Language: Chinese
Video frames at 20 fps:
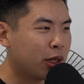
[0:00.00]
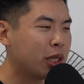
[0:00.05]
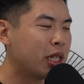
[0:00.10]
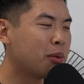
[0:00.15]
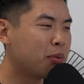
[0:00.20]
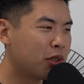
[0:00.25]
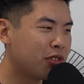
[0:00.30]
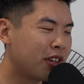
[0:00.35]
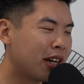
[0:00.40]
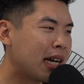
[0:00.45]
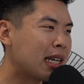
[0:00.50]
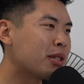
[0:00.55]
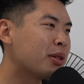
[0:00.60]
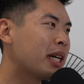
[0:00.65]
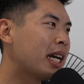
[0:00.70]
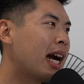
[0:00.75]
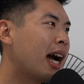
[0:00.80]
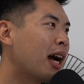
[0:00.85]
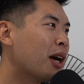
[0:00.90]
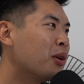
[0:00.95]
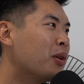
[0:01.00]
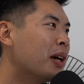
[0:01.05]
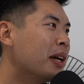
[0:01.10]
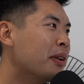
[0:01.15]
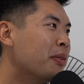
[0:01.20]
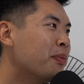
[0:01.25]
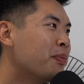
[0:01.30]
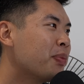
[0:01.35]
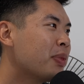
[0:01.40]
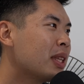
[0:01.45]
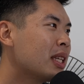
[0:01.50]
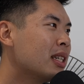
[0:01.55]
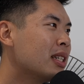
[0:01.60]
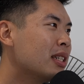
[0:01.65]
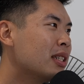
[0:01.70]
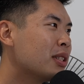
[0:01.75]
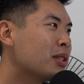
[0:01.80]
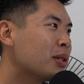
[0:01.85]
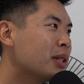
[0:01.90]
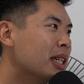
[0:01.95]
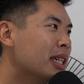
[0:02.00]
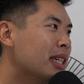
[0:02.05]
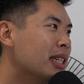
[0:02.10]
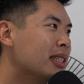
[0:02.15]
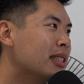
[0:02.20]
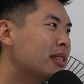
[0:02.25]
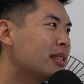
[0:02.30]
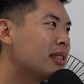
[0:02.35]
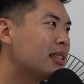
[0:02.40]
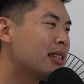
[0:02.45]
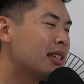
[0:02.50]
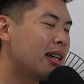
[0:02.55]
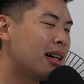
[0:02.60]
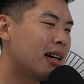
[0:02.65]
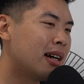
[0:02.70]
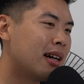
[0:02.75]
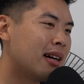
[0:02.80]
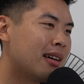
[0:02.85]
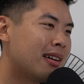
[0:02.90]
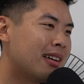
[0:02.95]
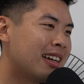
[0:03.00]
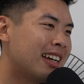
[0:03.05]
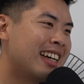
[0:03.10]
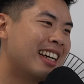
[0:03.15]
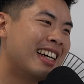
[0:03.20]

有些部分还是会卡关。所以就是要，